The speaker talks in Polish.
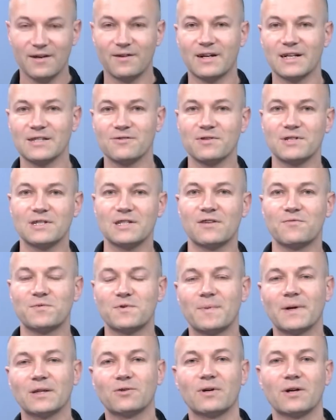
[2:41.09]
Okazuje się, że w
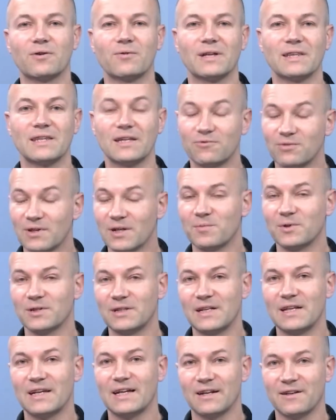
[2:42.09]
przypadku akurat niektórych
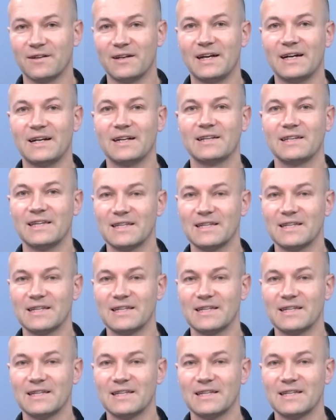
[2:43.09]
modeli Canona